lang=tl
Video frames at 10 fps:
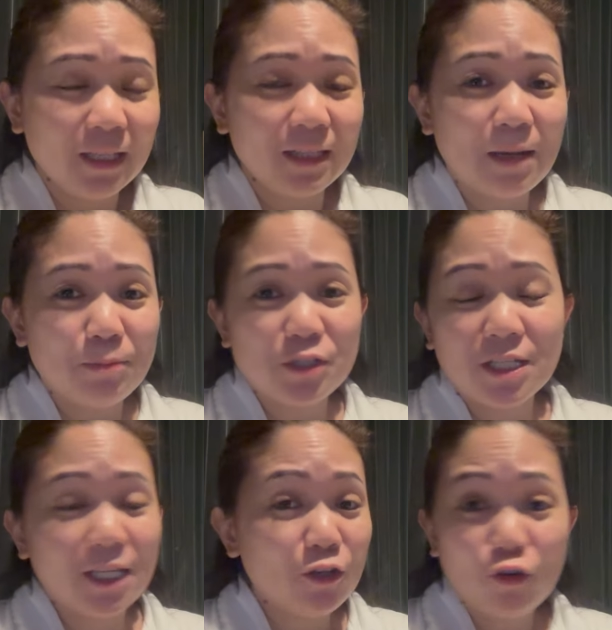Tapos,
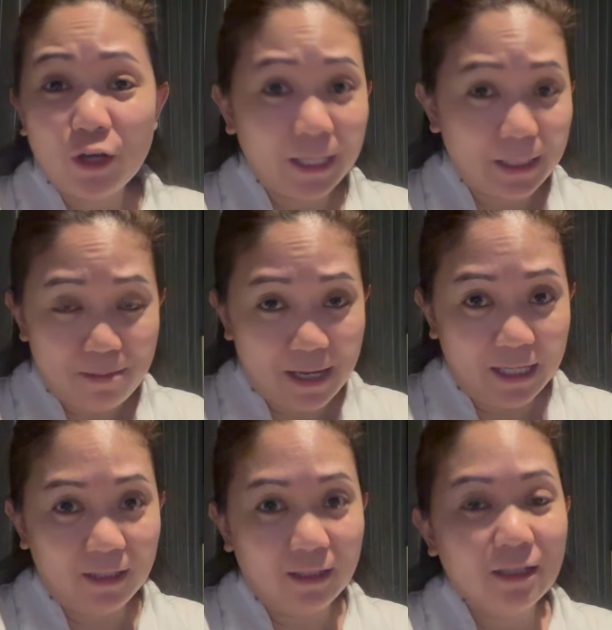naging okay
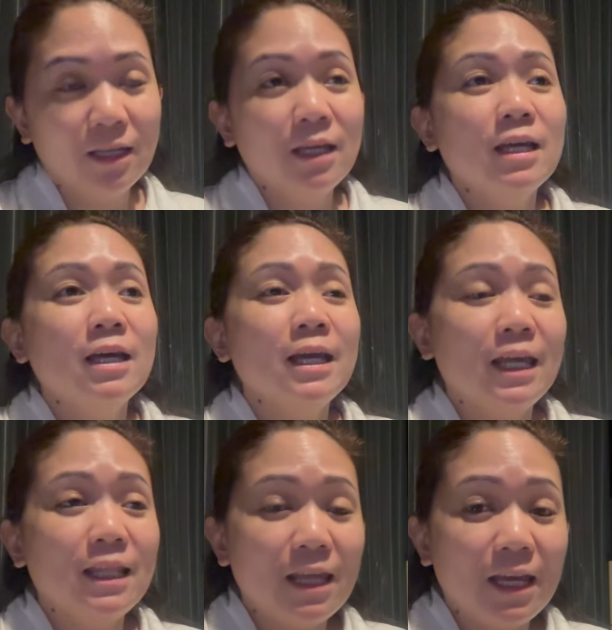naman.
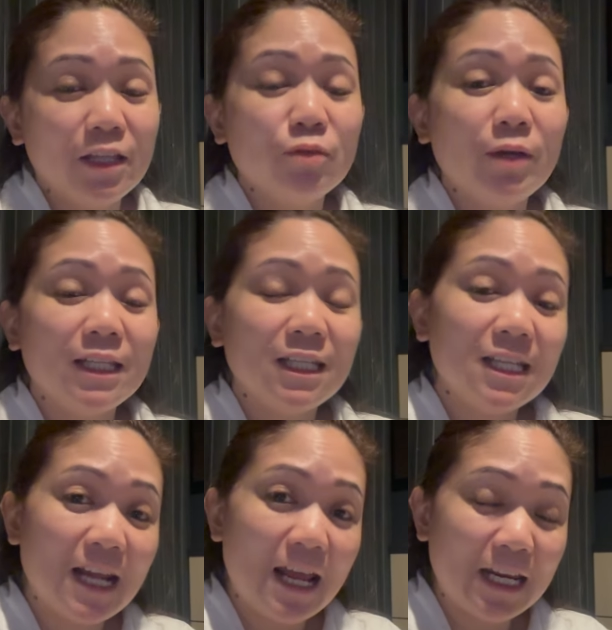And then, yung
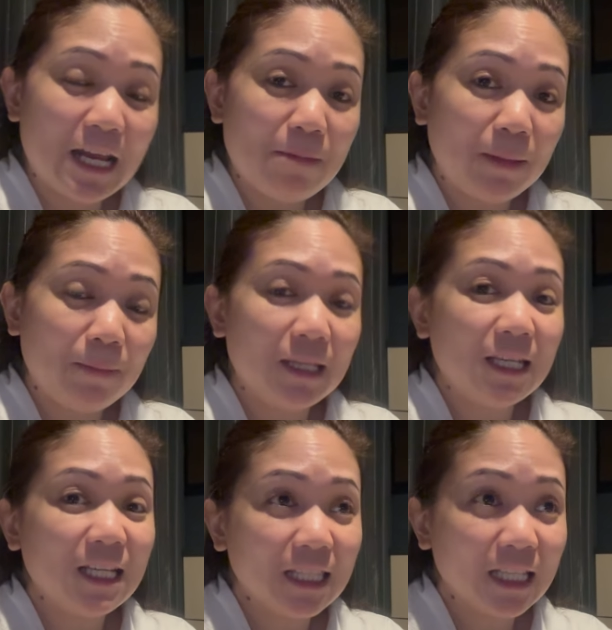itinerary namin,
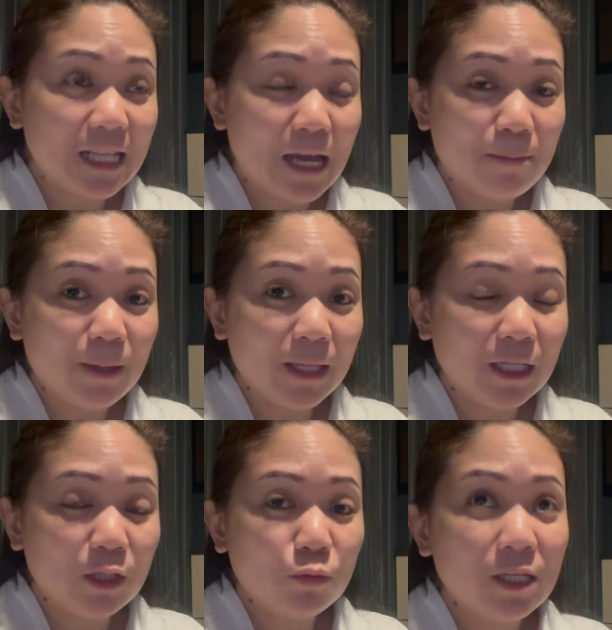binaligtad namin.
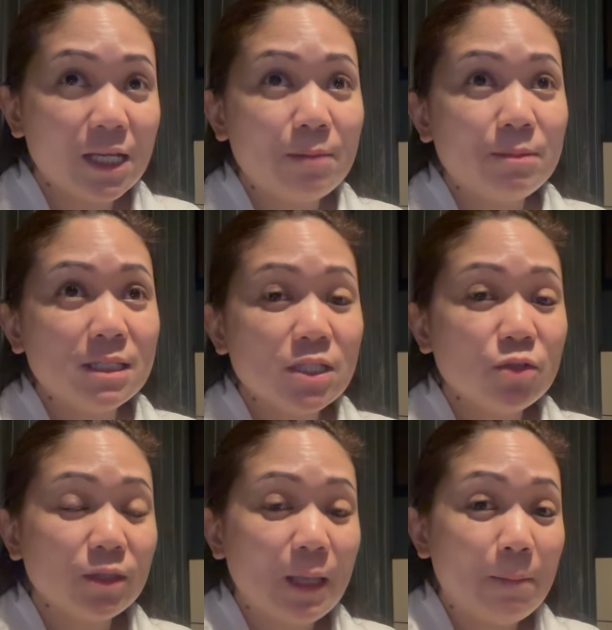Inuna namin si
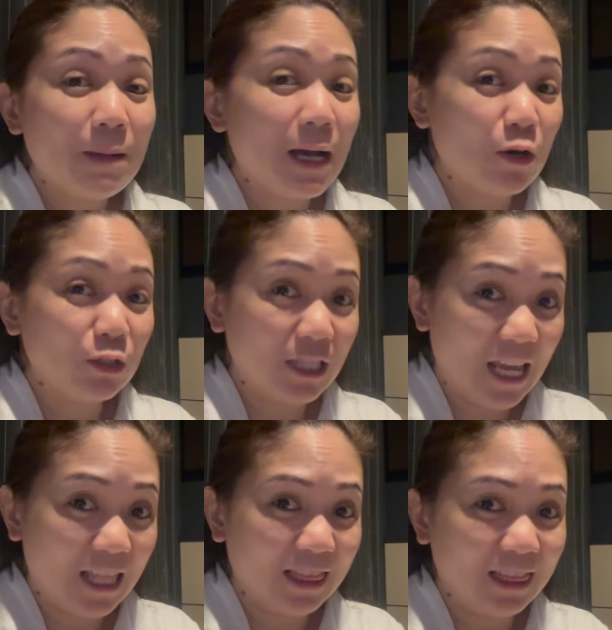Gotemba
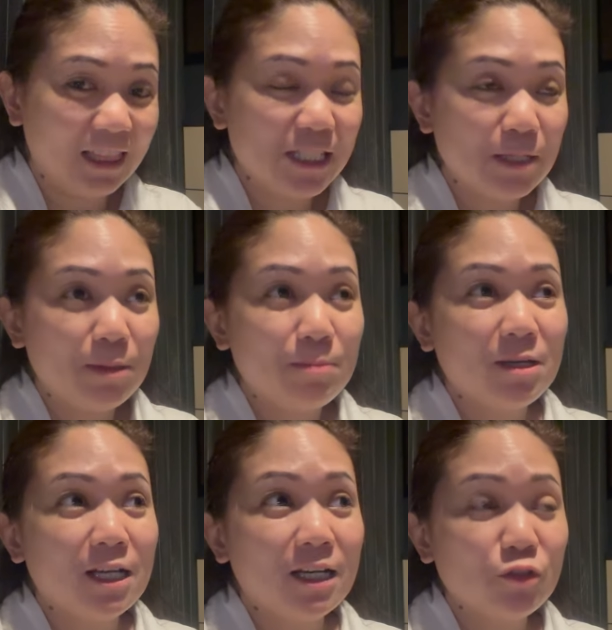Outlet kasi may
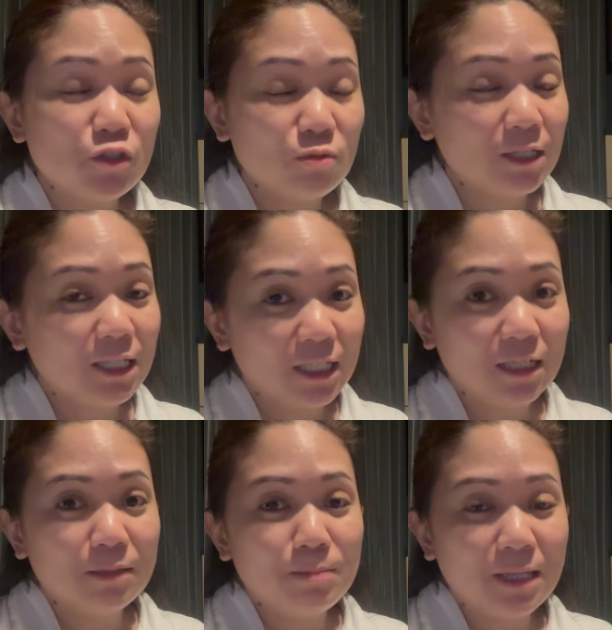mga gusto
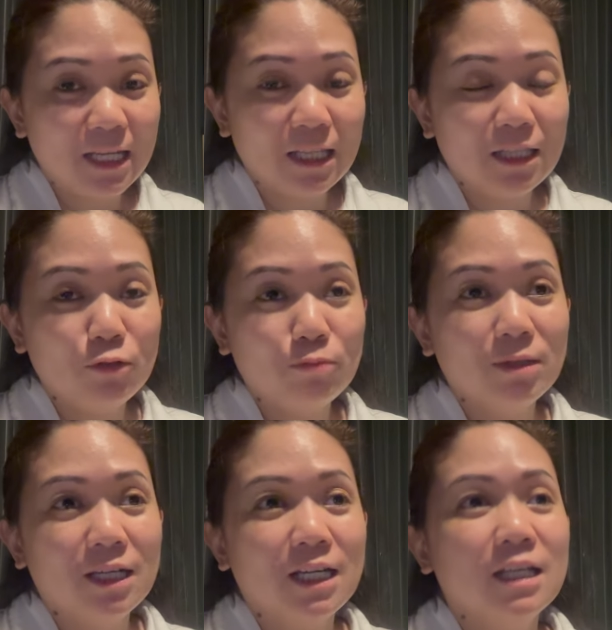talagang bilhin yung
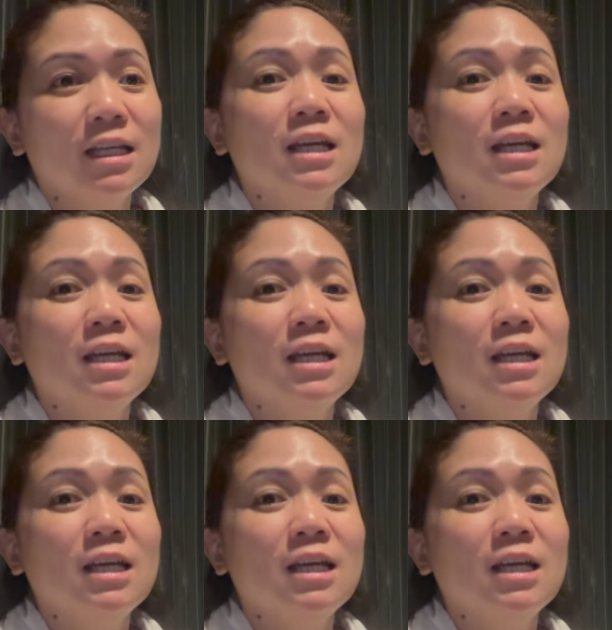mga